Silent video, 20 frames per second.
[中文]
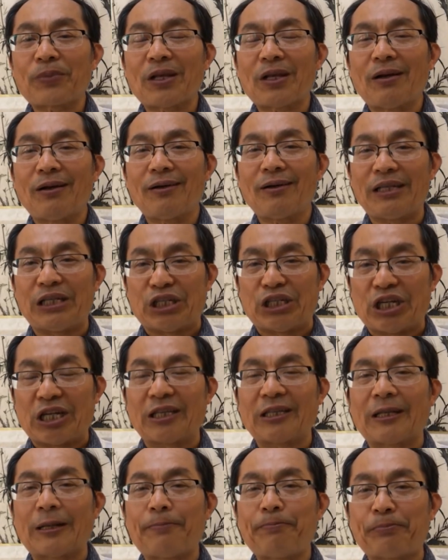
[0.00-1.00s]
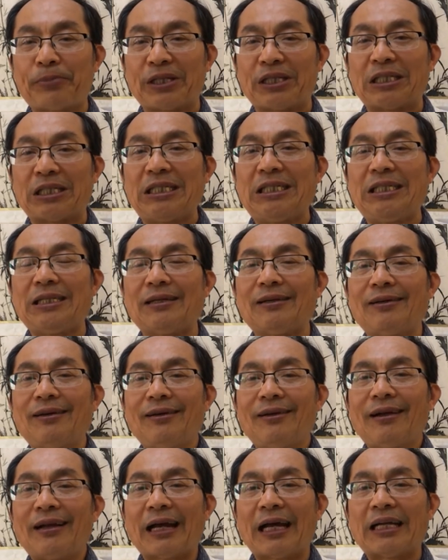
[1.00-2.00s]
语言的本意
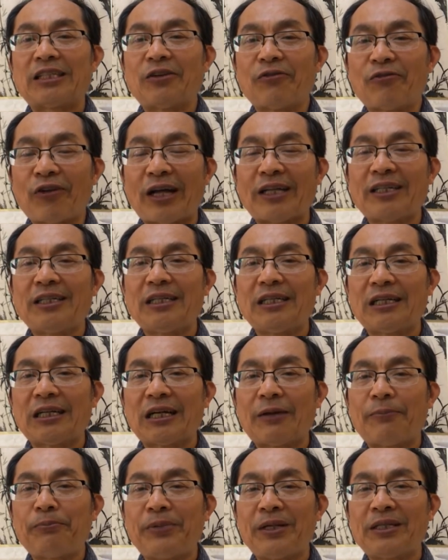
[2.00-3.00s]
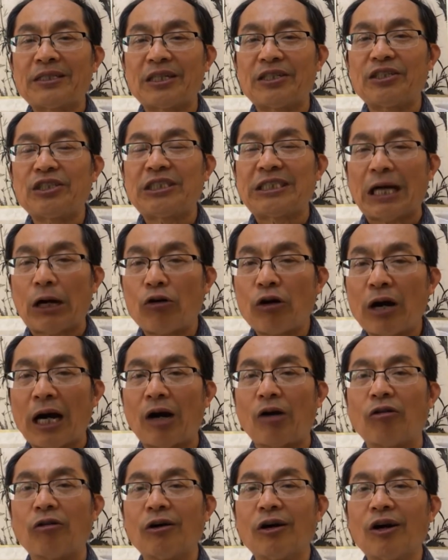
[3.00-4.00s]
来去翻译，应该变成交
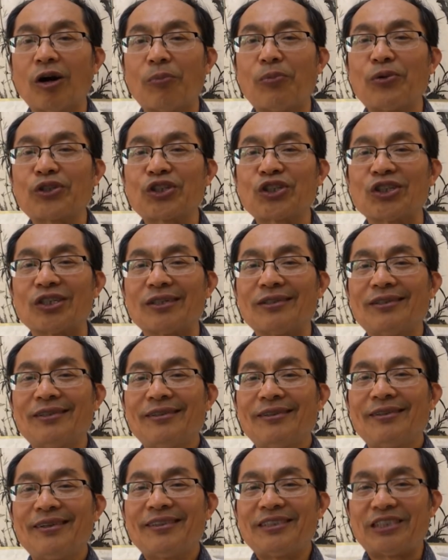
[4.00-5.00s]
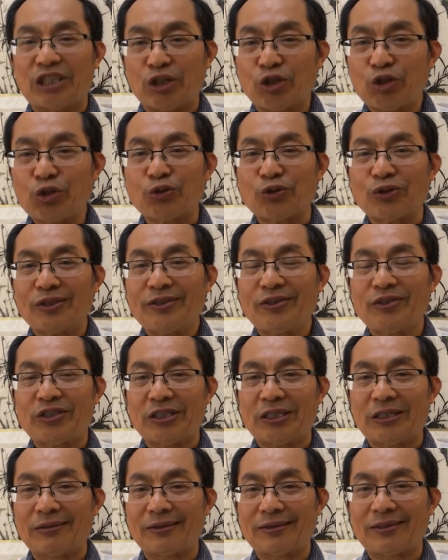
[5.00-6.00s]
好，而不是结束，就是
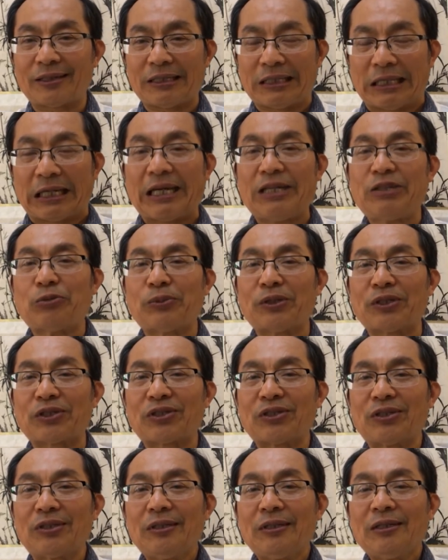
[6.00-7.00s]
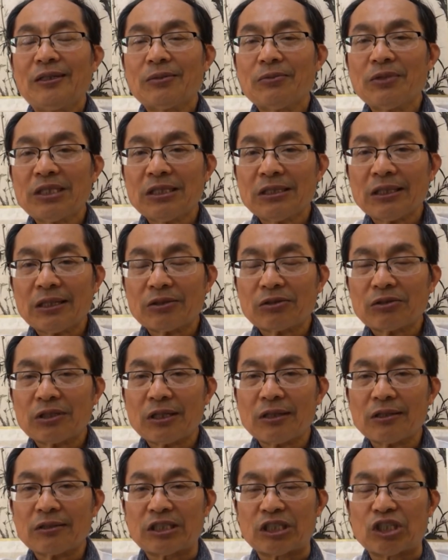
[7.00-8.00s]
因为这个 engagement。那么现在这
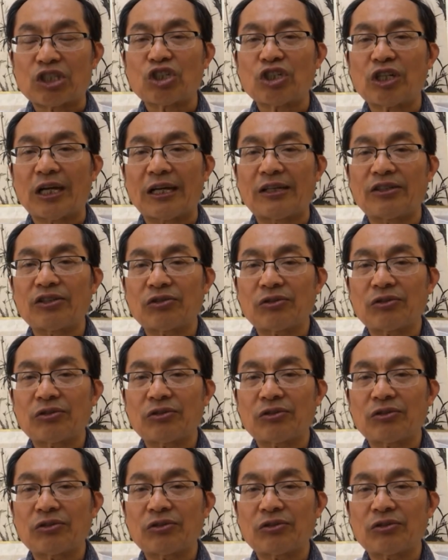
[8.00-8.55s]
个几十年，